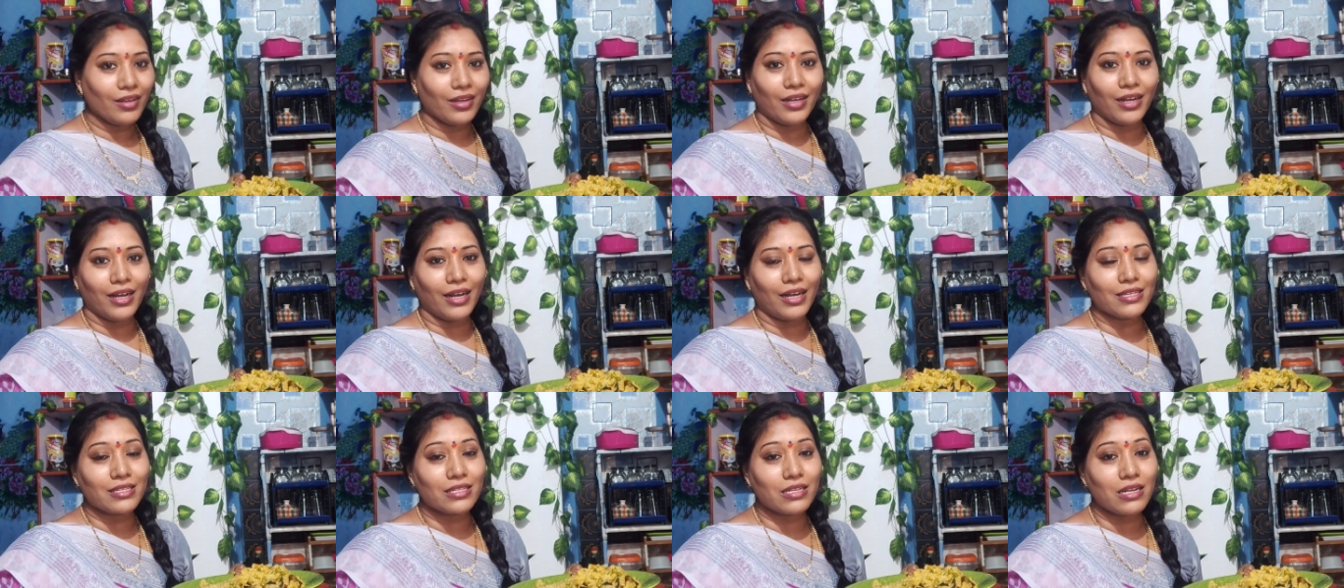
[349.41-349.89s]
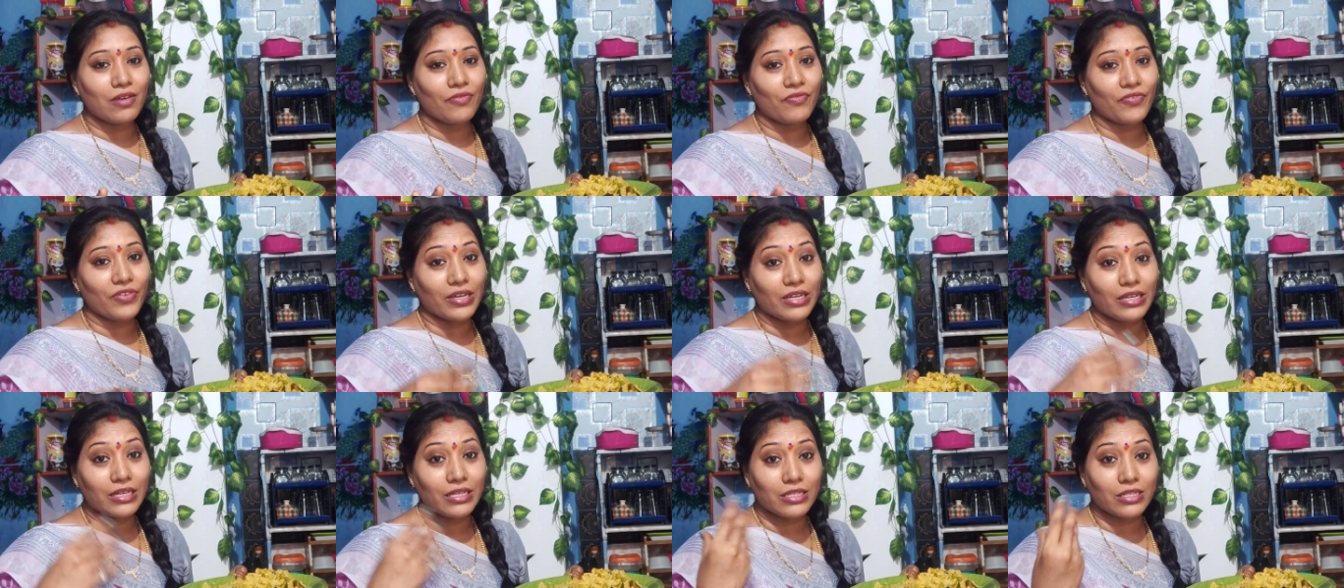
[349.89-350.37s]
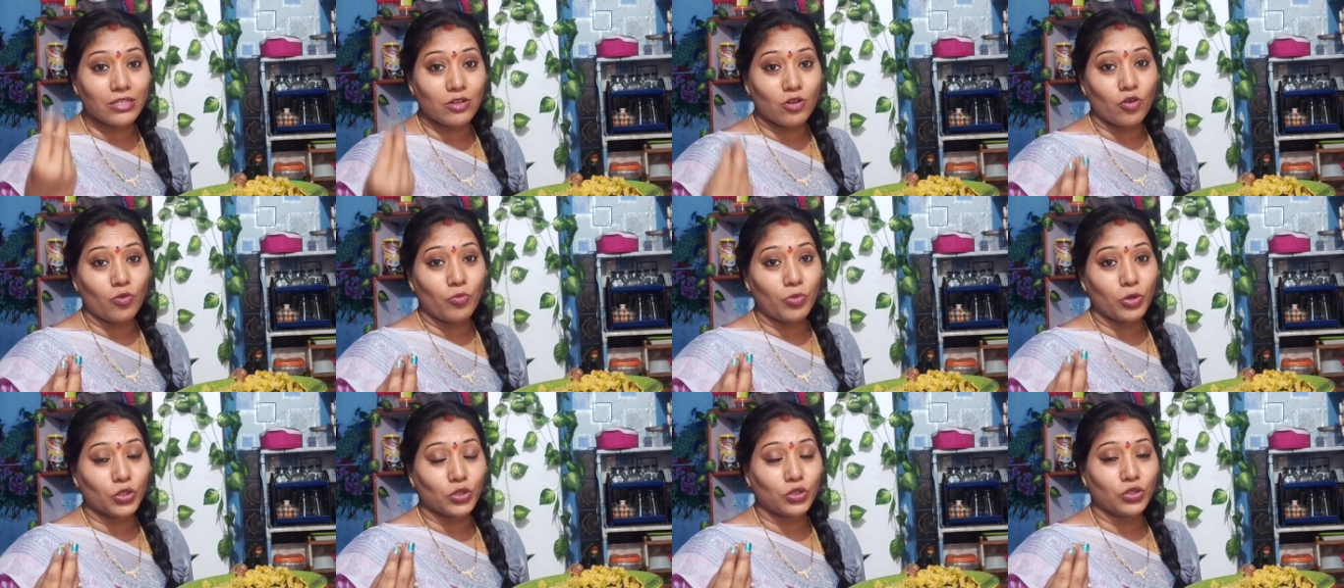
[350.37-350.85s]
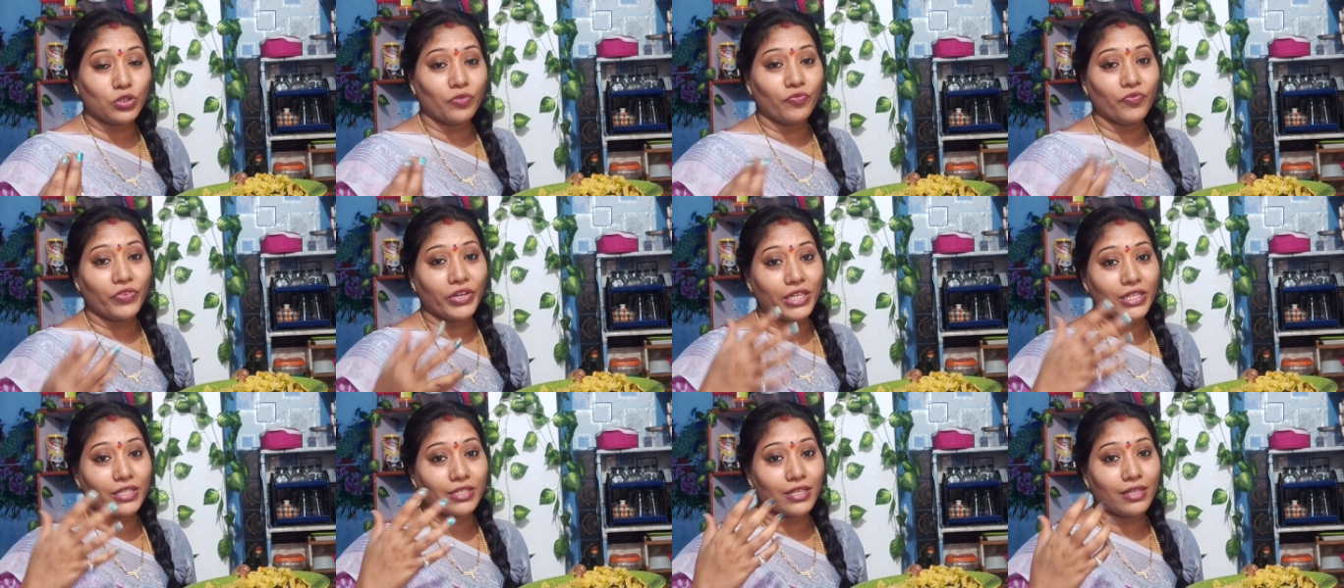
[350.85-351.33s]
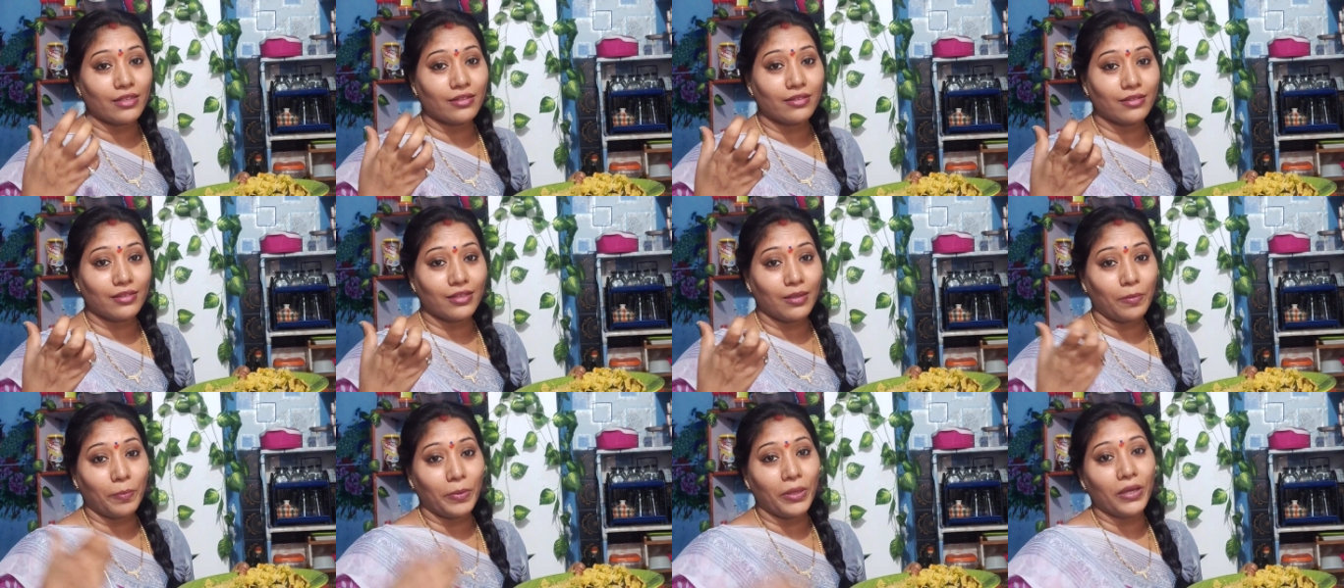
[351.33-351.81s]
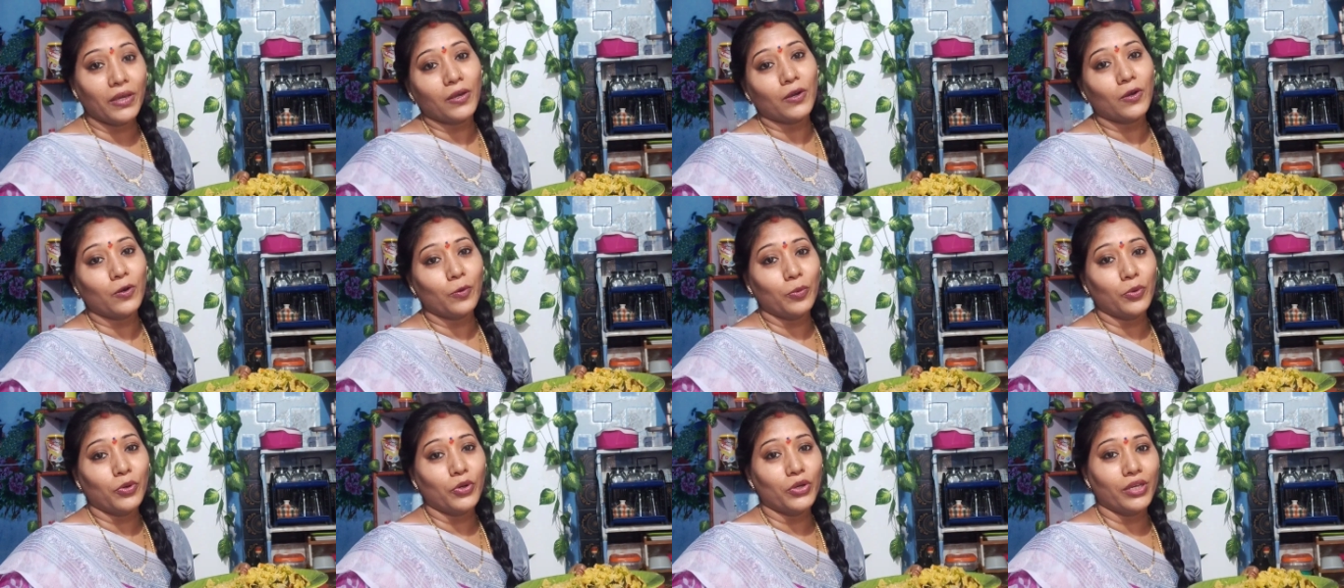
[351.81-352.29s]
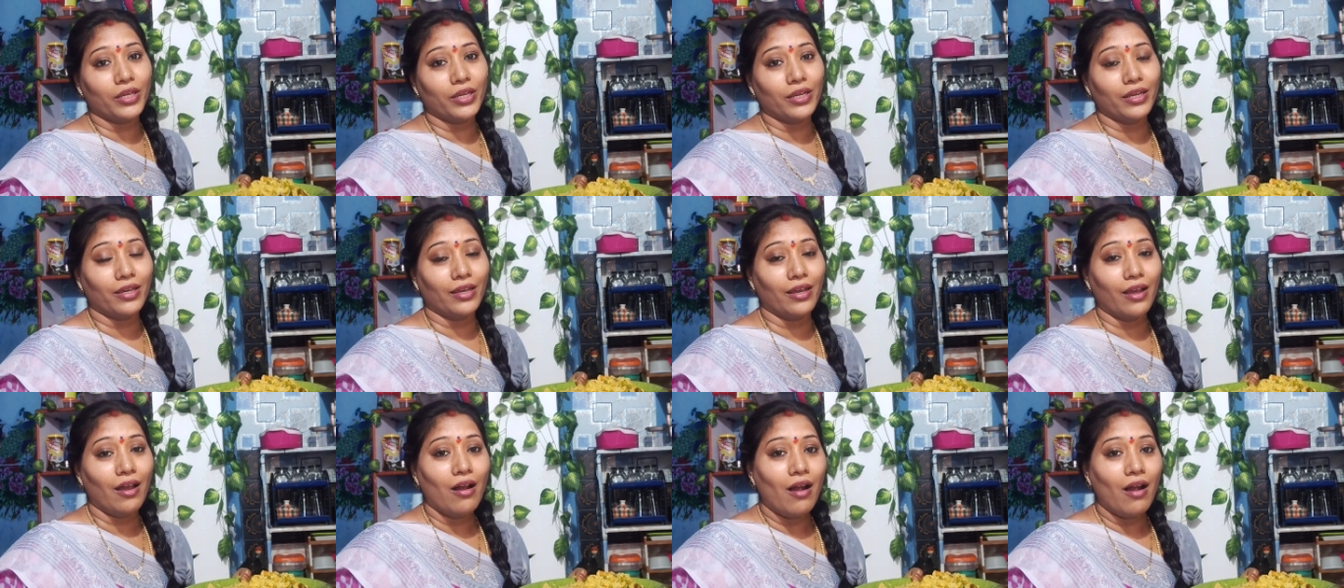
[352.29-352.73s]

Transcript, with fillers: ఇంకా అసలు ఫేస్లో మొత్తం ఫేస్ అంతా పీక్కుపోయి